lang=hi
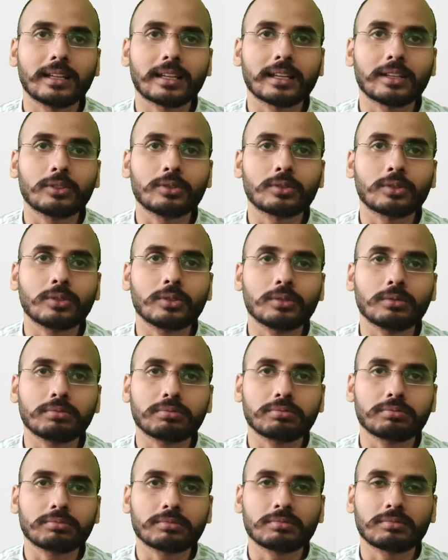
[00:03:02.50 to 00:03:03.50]
लेकिन उनको
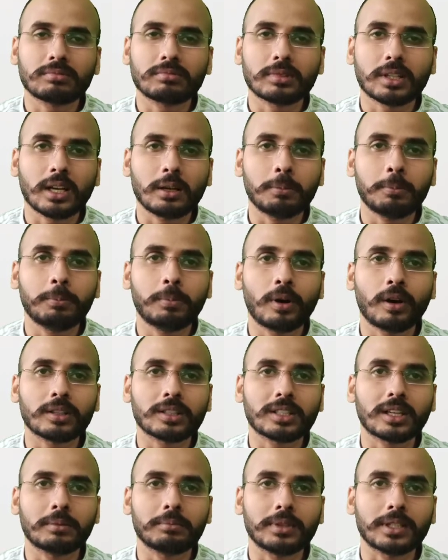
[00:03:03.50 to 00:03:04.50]
कफ
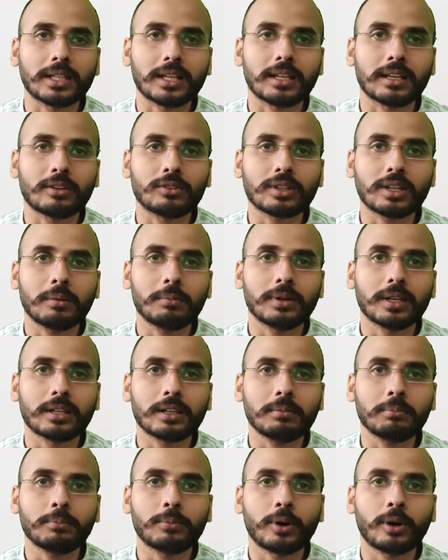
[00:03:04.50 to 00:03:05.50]
बहुत कम निकलेगा उनका
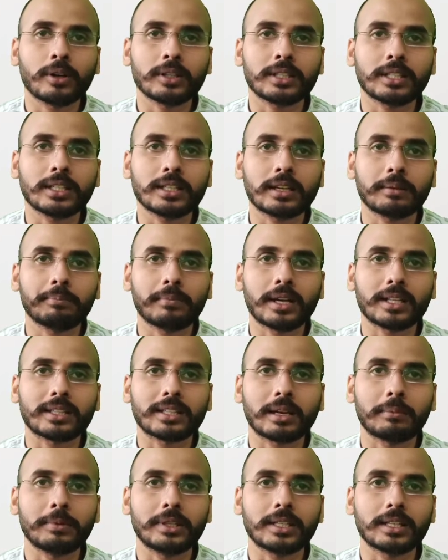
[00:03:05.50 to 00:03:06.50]
बलगम बहुत ही कम
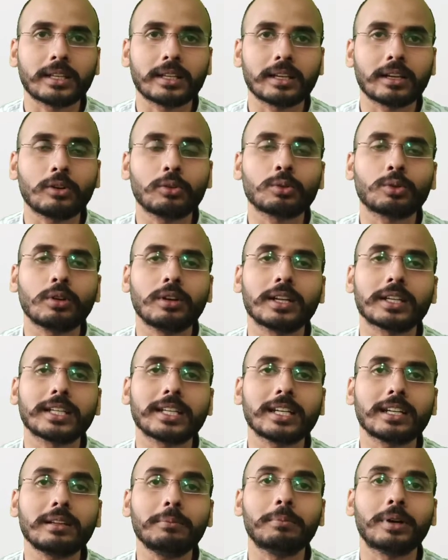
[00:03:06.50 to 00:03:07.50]
मात्रा में निकलेगा उनको
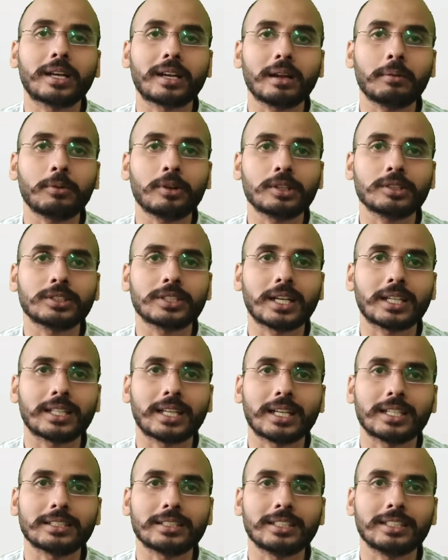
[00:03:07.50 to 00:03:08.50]
लगेगा कि भरा बहुत
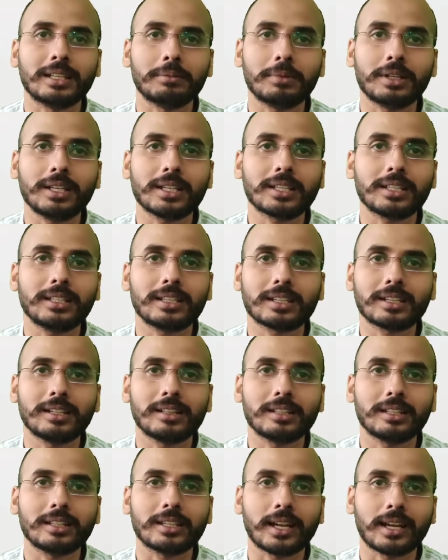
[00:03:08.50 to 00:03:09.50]
ज़्यादा है सीने में लेकिन
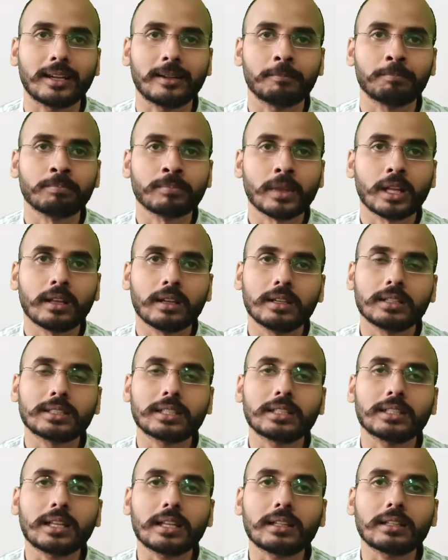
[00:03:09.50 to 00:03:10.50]
निकल नहीं रहा है
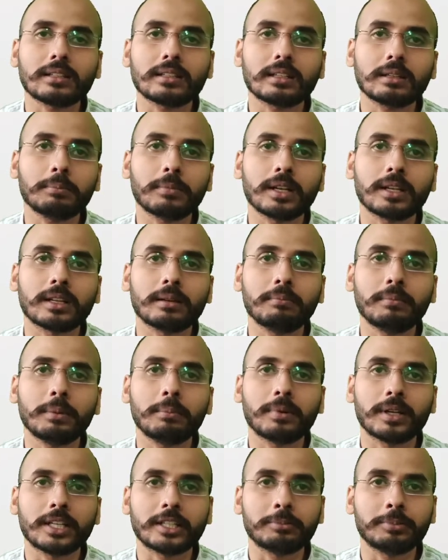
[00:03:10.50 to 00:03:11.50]
इसके साथ इनके बलगम
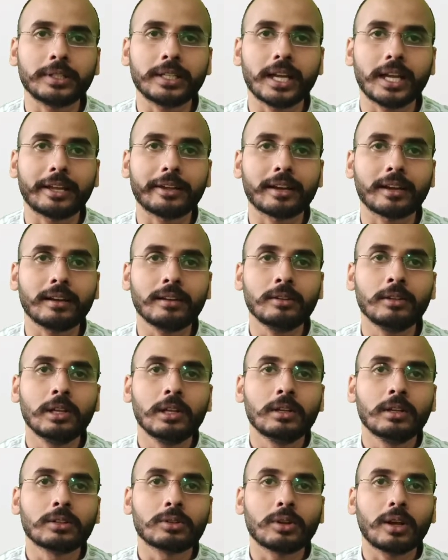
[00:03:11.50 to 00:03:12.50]
में ब्लड भी आएगा
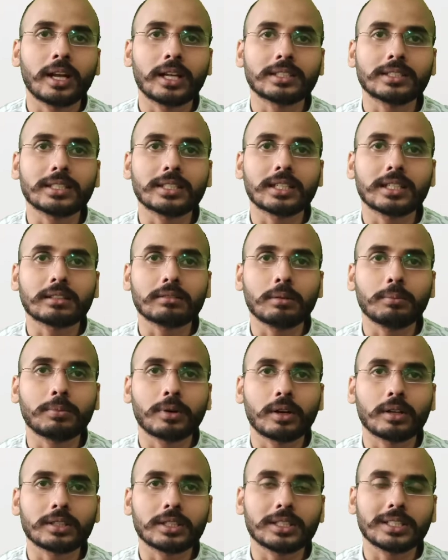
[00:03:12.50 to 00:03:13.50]
तो ऐसे केस में
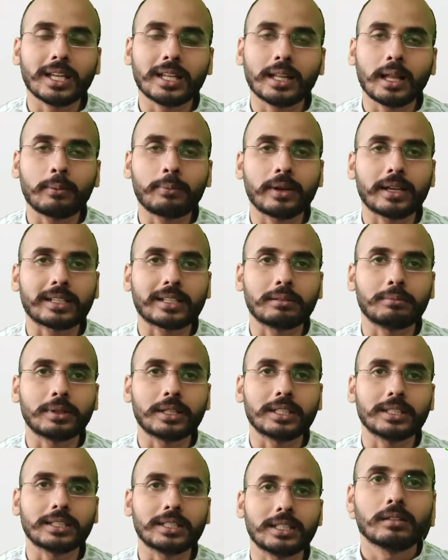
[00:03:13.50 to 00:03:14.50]
बहुत ही ज़्यादा इफेक्टिव
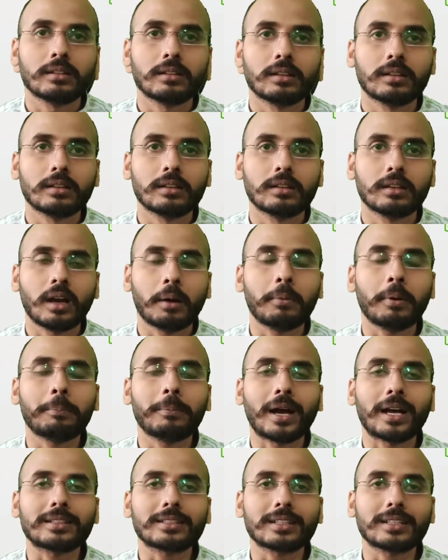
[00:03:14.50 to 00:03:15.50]
मेडिसिन है अब हम
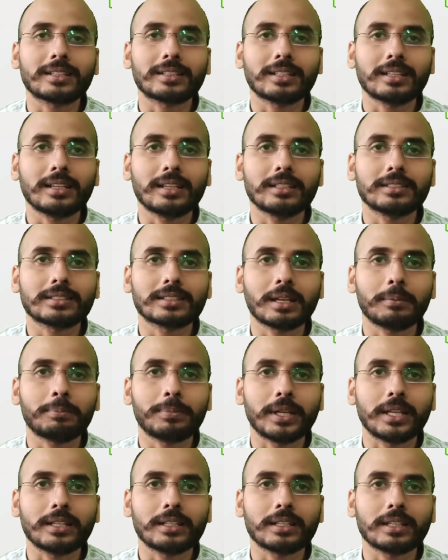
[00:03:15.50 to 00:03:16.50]
बात करते हैं इसके
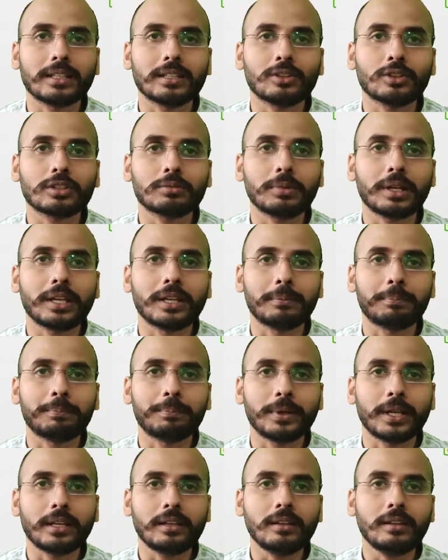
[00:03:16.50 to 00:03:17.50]
पेन की तो इसमें हिप
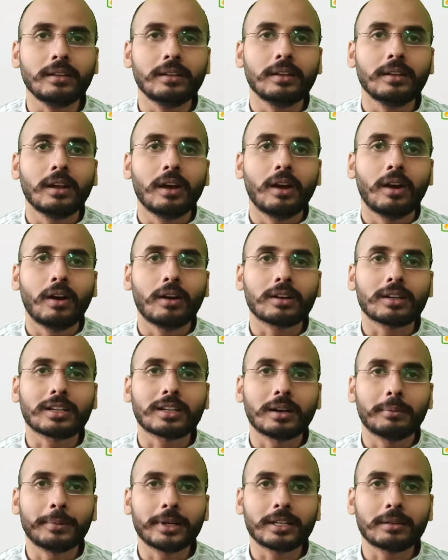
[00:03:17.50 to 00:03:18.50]
पेन और
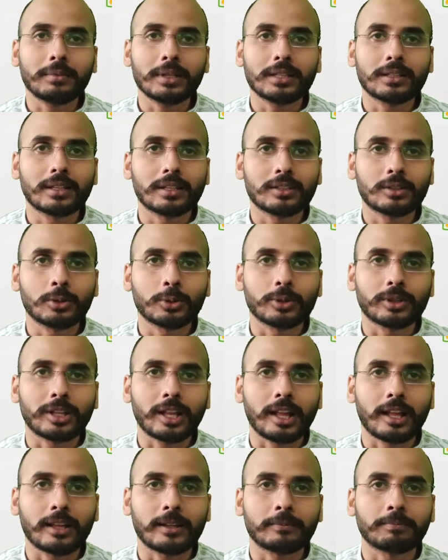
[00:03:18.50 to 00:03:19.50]
कमर में दर्द
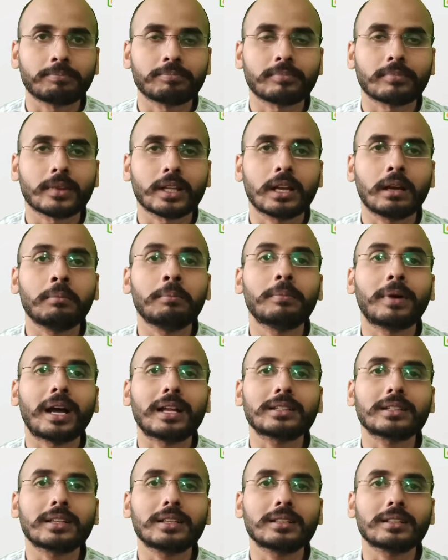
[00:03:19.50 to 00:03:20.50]
होता है अब हम
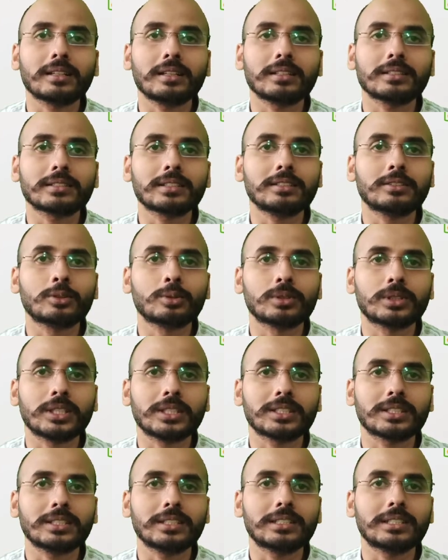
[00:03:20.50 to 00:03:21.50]
बात करते हैं इसके
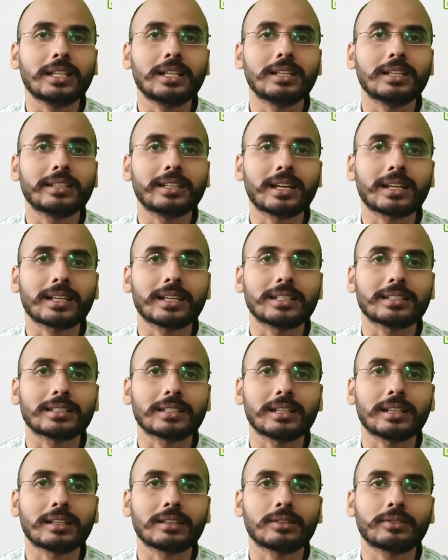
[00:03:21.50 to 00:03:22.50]
डोजेज की इसे लेना
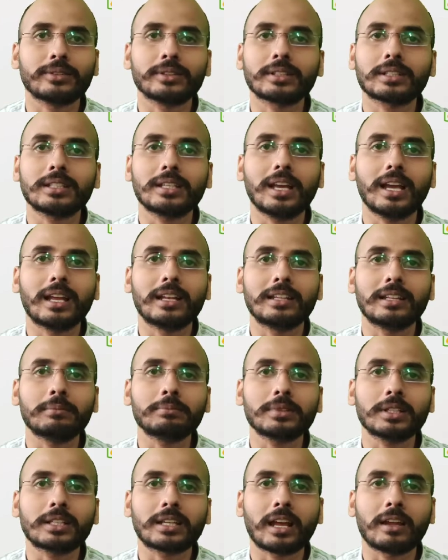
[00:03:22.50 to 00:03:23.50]
कैसे है तो इसकी
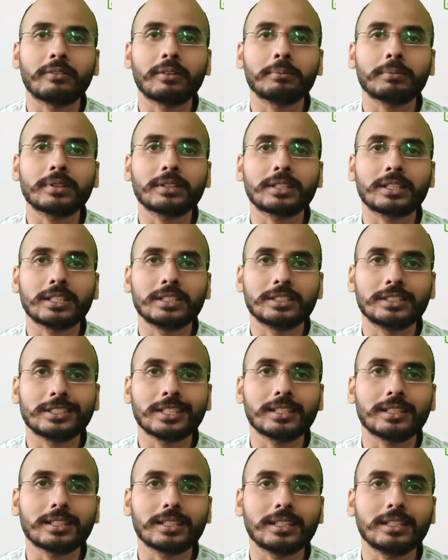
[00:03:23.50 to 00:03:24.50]
एलियम सेटाइवम
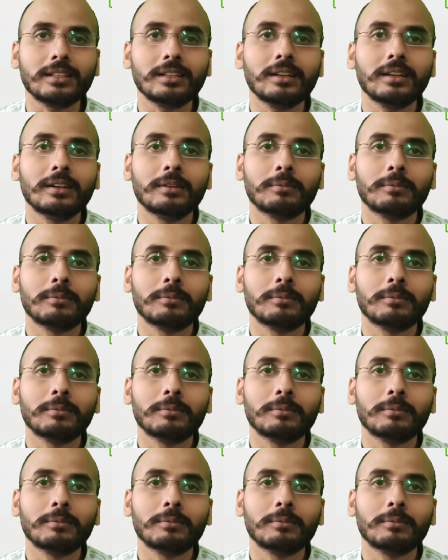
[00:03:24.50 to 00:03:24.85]
टिंचर की